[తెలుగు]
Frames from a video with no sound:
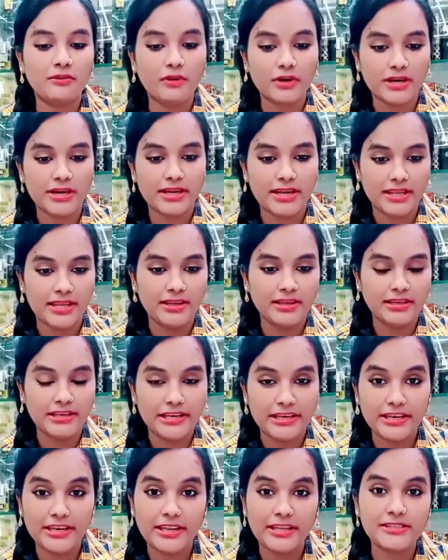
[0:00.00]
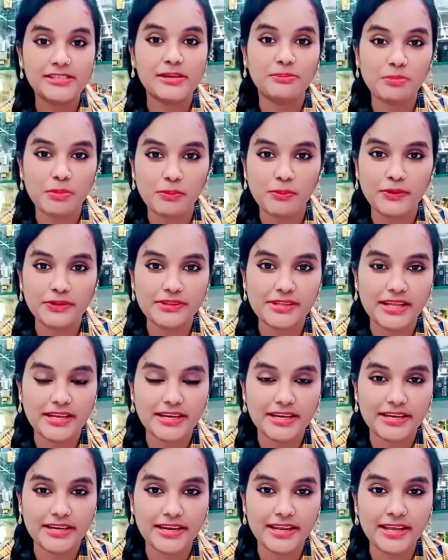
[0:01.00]
ఒకటి నేను ఏం
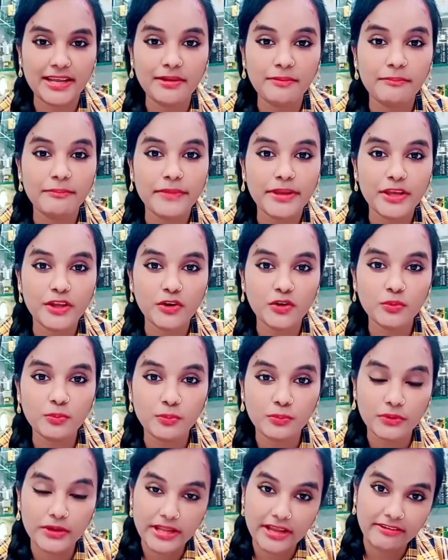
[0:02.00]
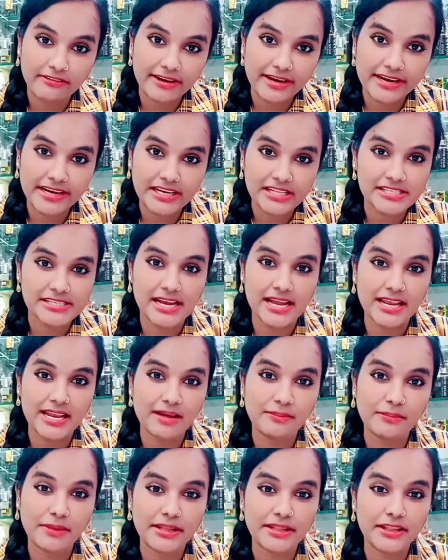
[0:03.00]
చెప్పబోతున్నానంటే మీరు ఎవరైనా
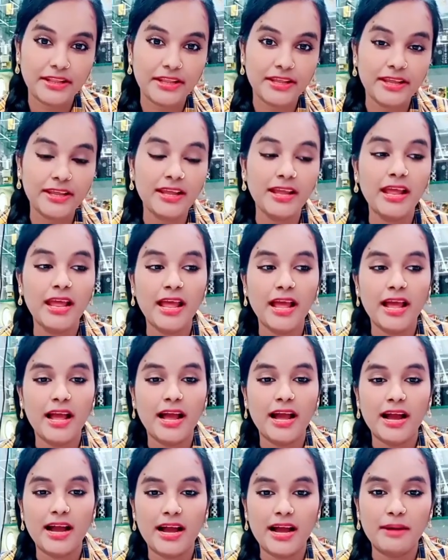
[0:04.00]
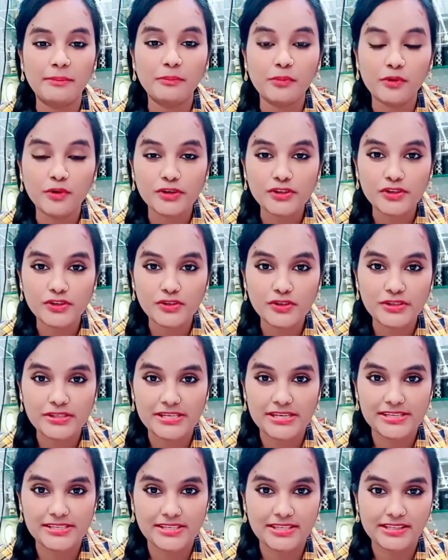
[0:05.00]
చాలామంది భోజనం
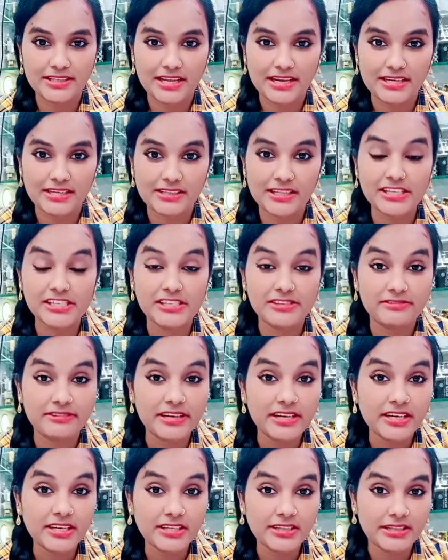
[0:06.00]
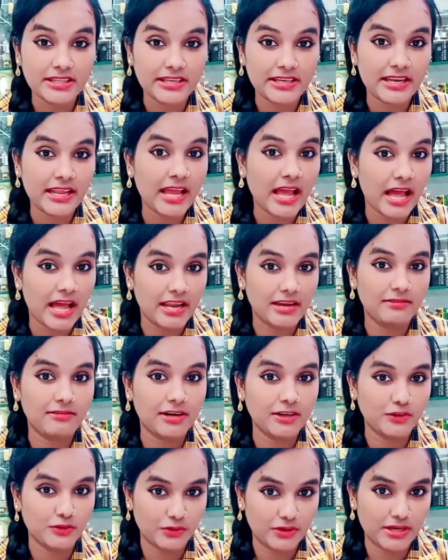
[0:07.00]
చేసిన తర్వాత స్వీట్ తినే
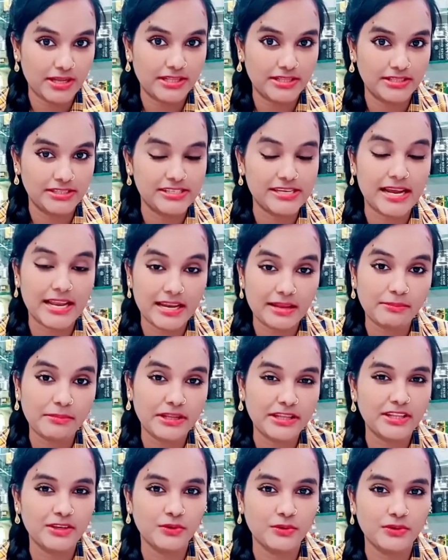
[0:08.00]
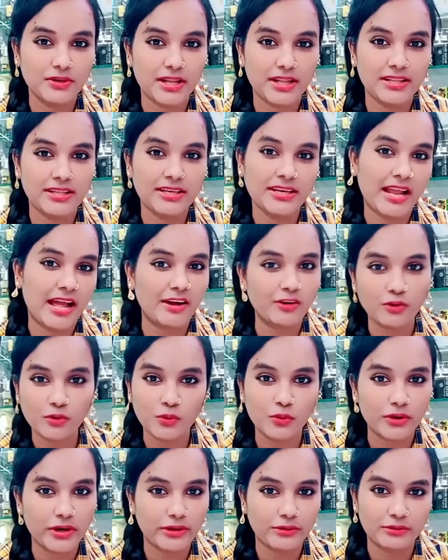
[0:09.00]
అలవాటు ఉన్నది చాలామందికి ఉంటుంది నాకు
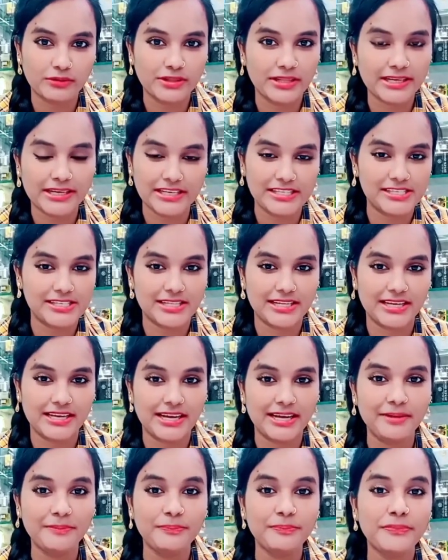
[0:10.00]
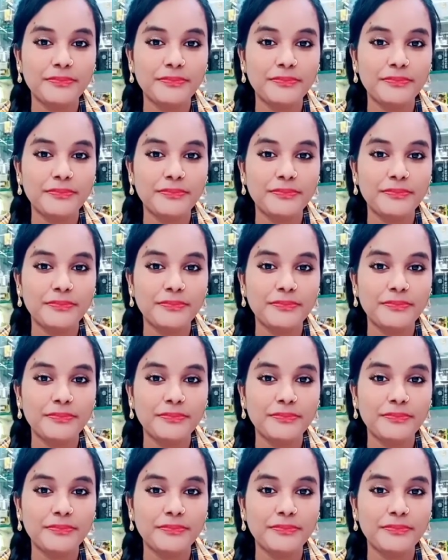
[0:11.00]
కూడా ఉంది ఖచ్చితంగా